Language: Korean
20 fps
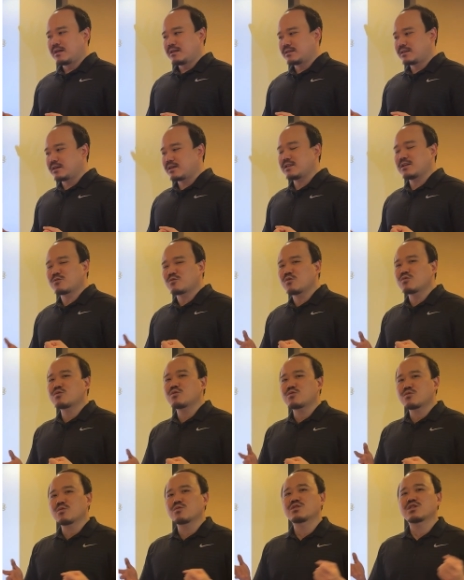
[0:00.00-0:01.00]
특히나
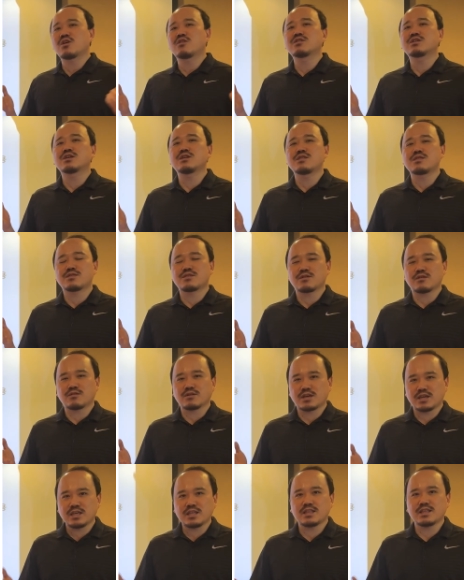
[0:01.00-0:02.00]
초초초
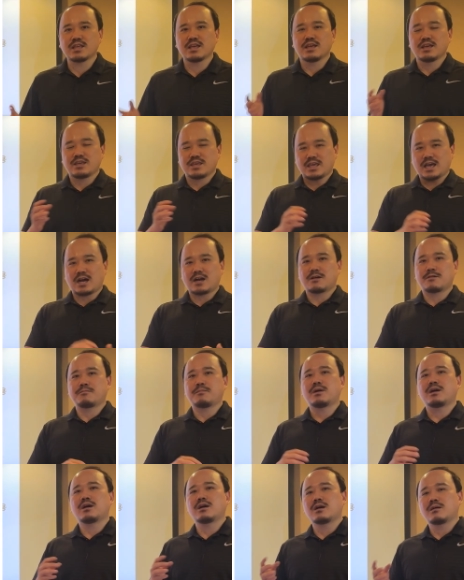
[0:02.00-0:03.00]
청근성인
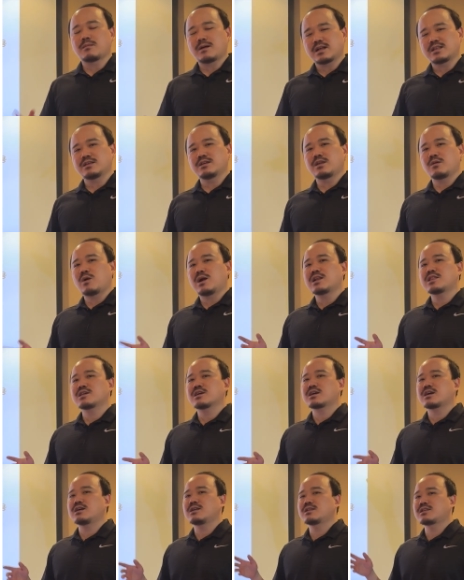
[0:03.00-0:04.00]
양파, 마늘이
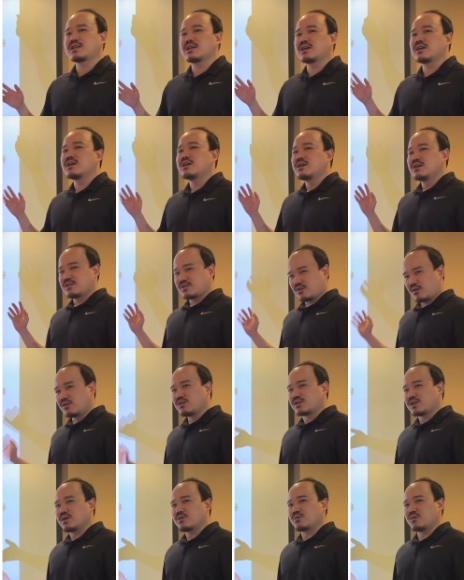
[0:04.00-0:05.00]
활착할 때
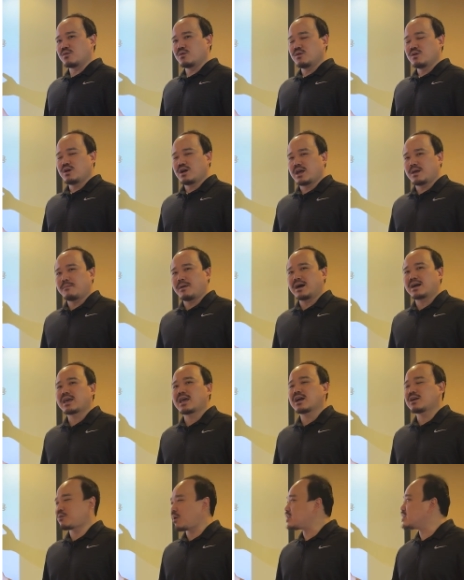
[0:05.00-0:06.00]
절대로 예,
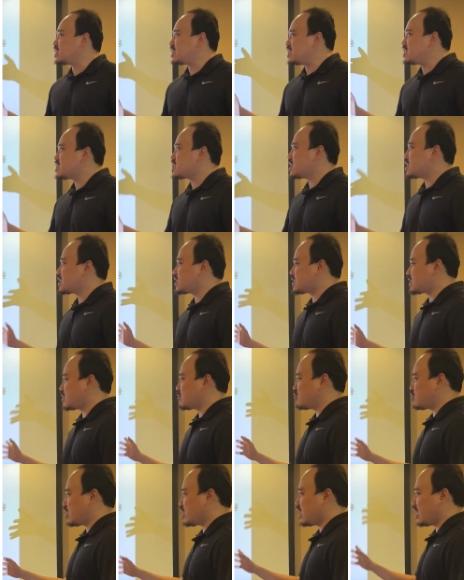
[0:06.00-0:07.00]
방해가 되는 인자이기
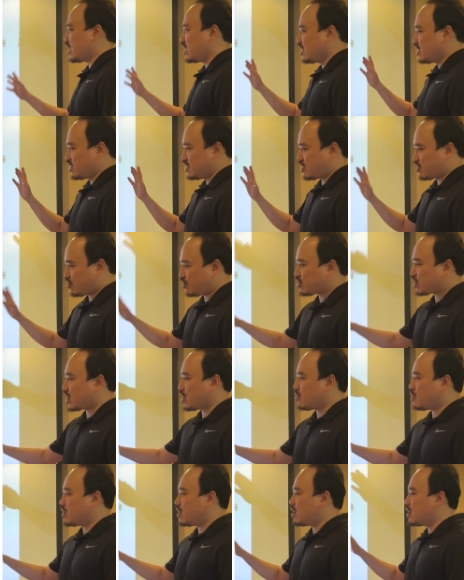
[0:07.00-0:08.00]
때문에
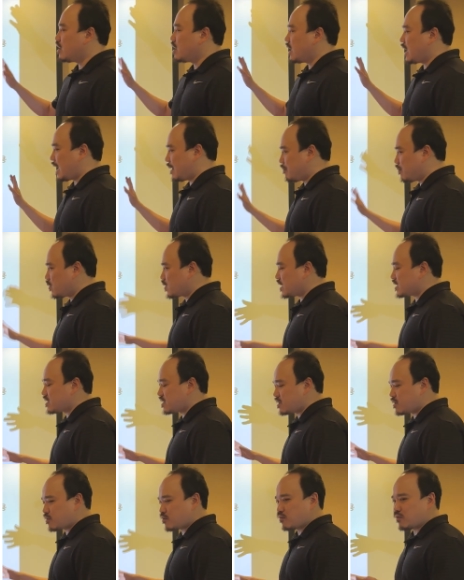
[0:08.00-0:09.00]
석회와 암모니아
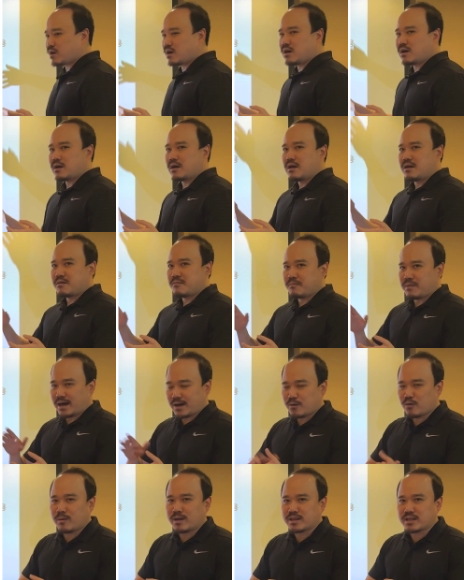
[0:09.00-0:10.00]
질소가
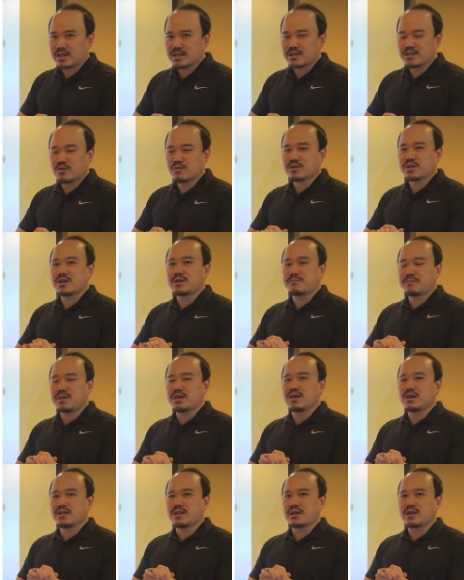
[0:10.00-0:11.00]
바로 만나는 형태를
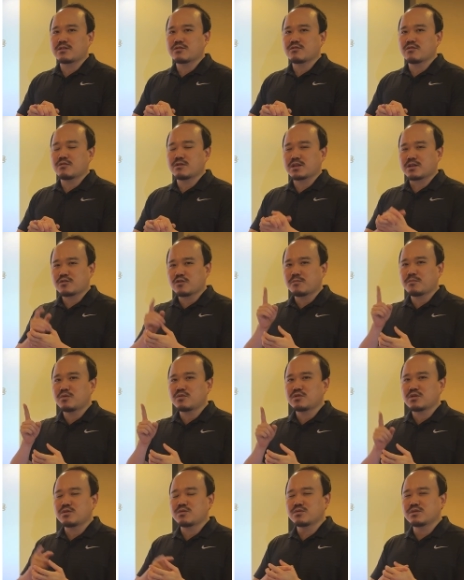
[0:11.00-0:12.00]
피해야 되겠죠. 일단 첫
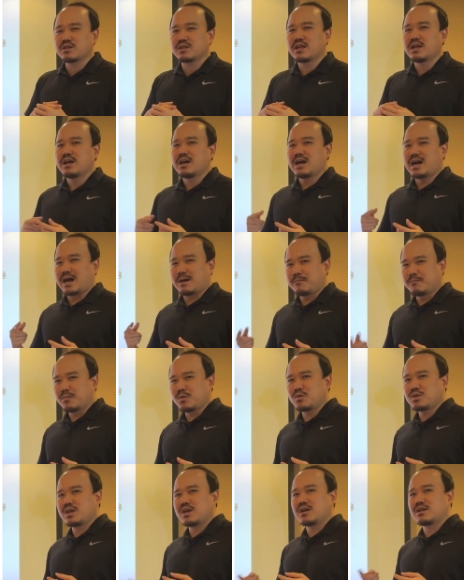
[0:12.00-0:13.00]
번째로는
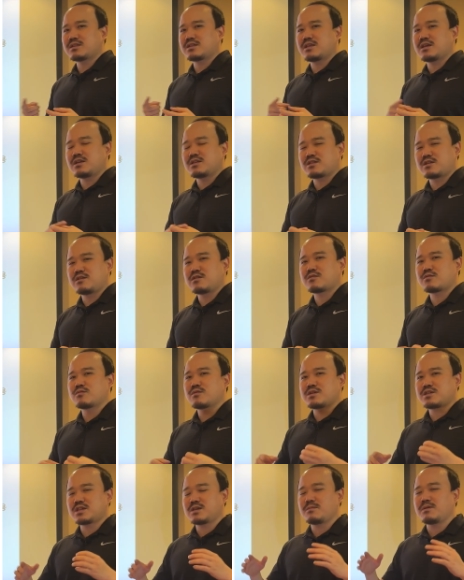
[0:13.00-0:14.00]
암모니아트
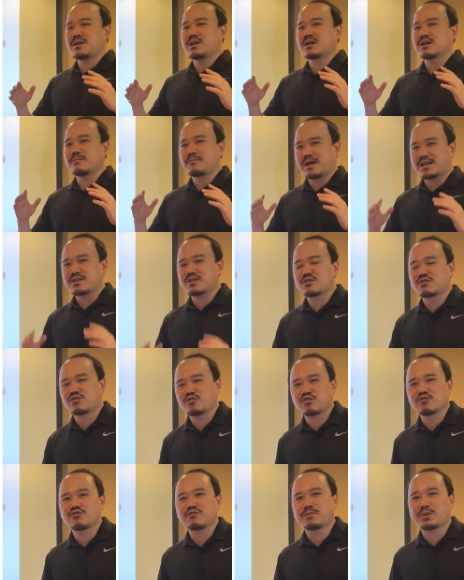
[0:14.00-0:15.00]
질소의 시비량을 반드시
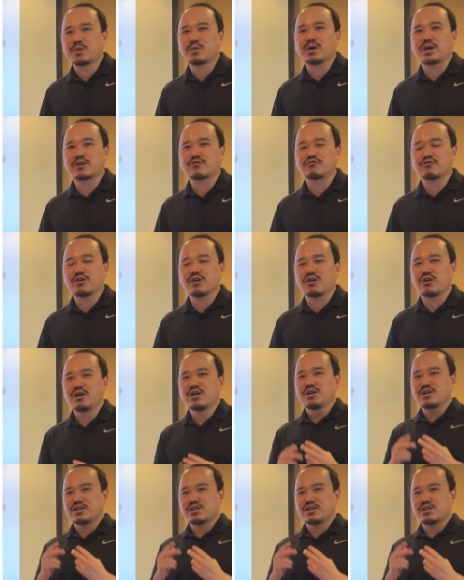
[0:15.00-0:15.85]
줄여줄 필요가 있고요.